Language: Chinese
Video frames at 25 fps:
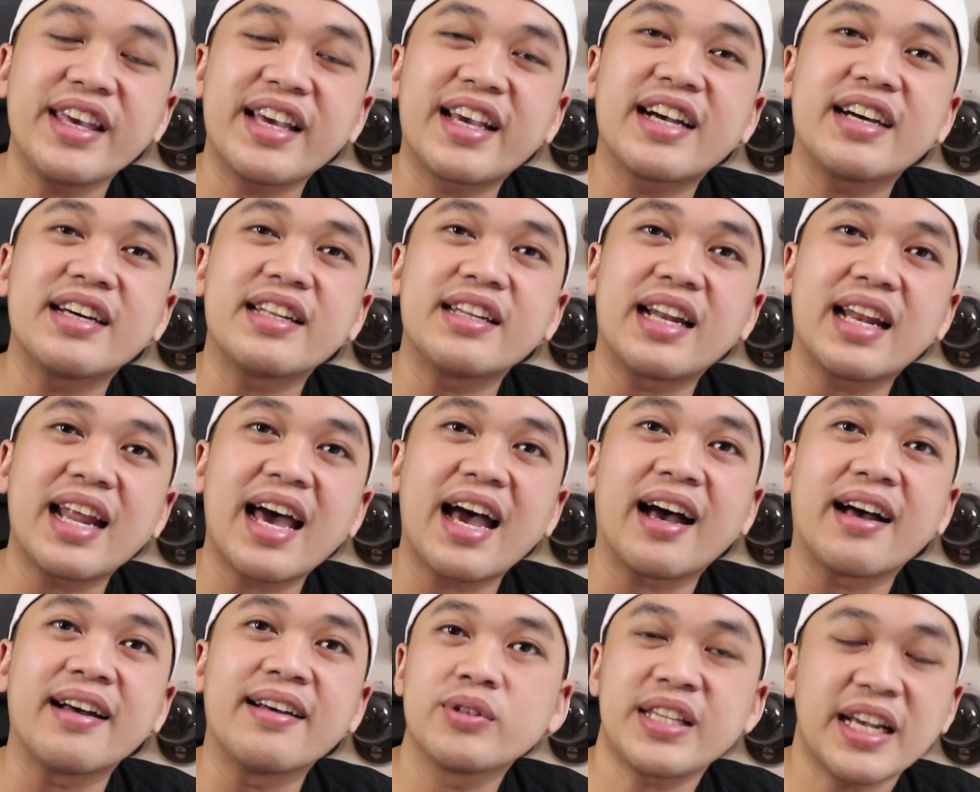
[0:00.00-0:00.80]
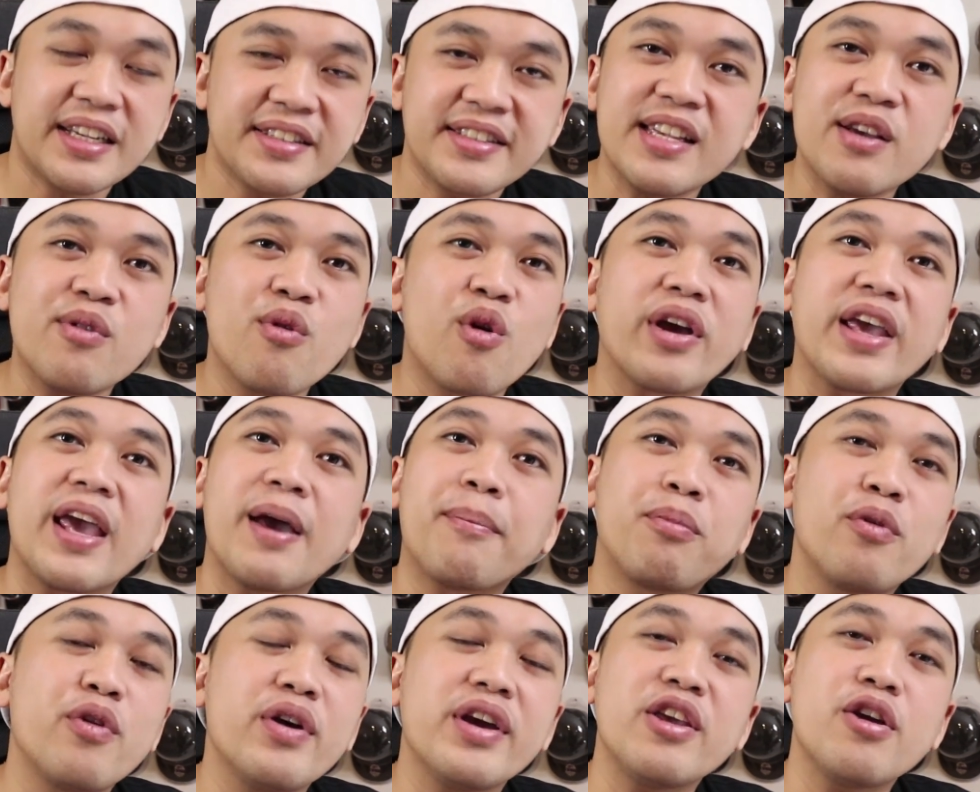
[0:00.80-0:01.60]
一个的啦。相信我
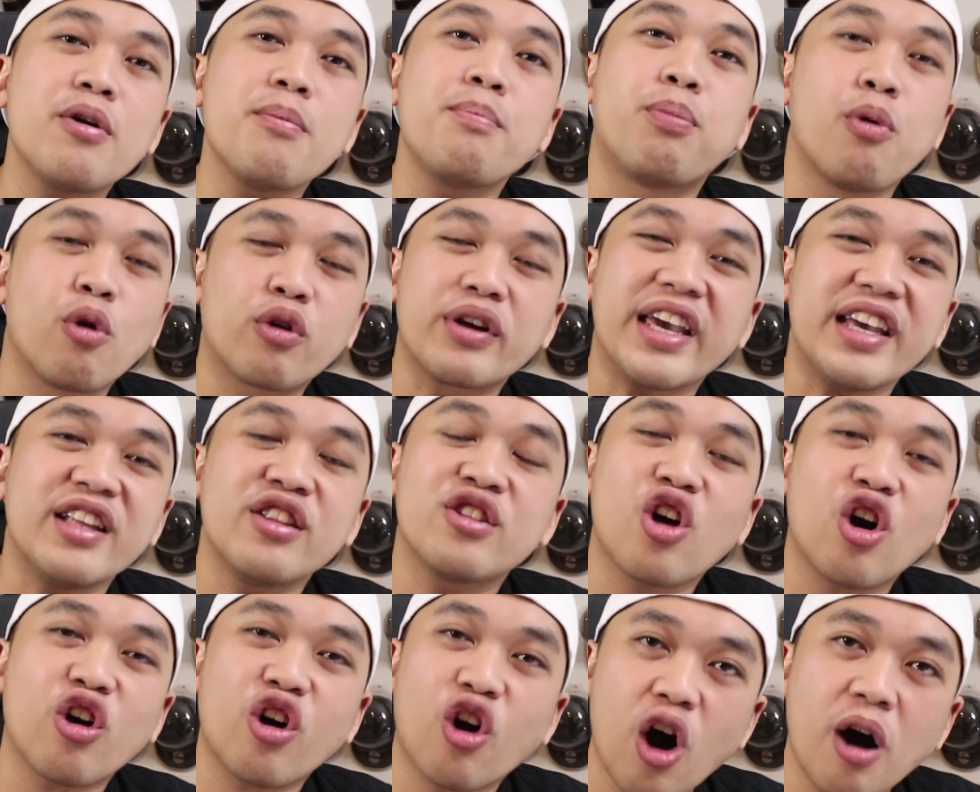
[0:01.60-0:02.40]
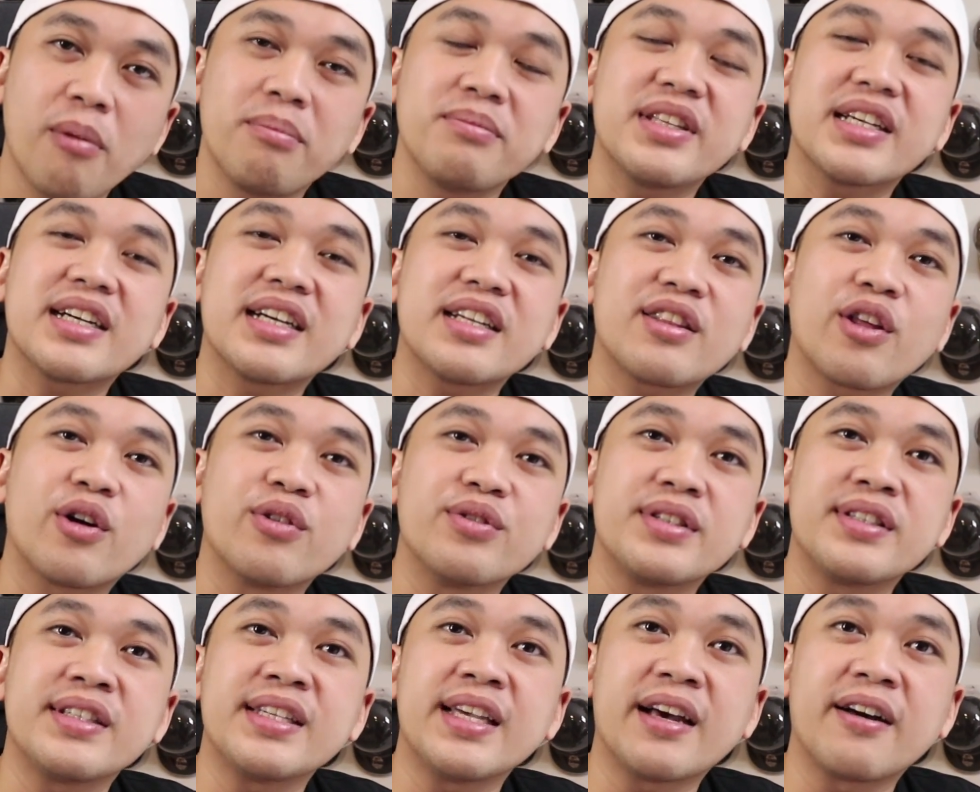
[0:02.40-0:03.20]
也不会用 Booking.com 这个
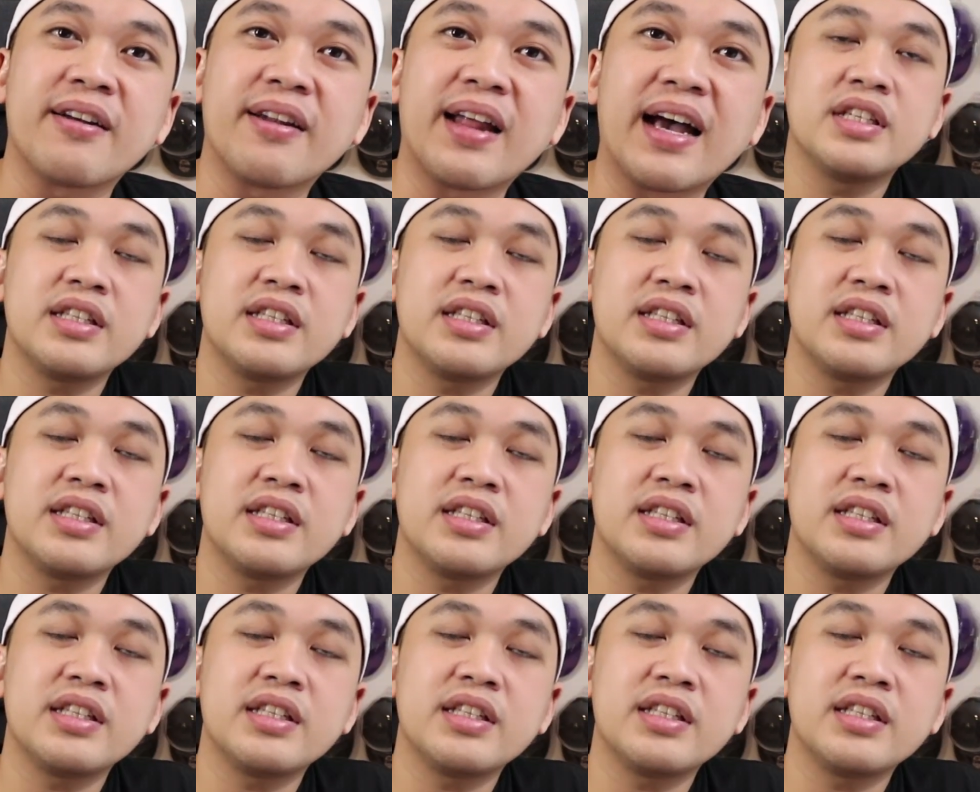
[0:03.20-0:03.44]
东西了。